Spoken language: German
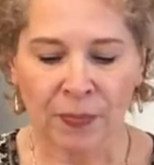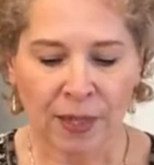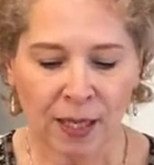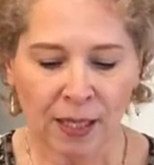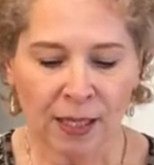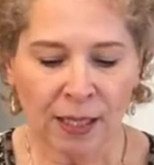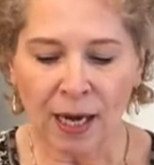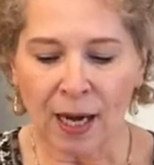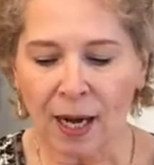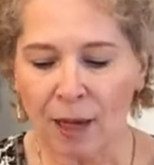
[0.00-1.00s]
Ja,
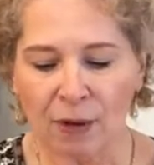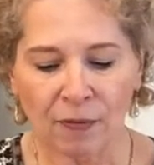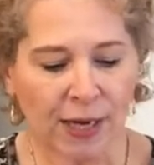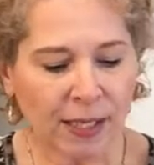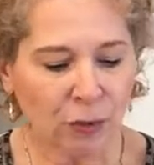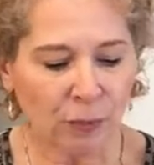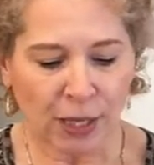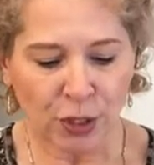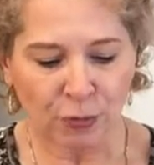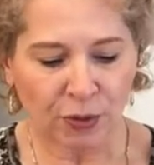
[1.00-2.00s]
aber wer zum
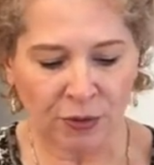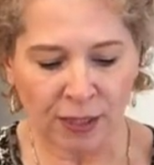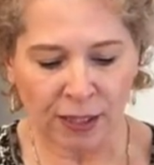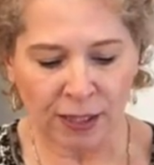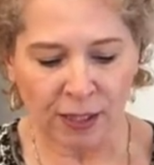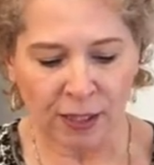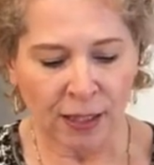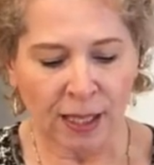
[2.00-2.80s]
Beispiel wie hier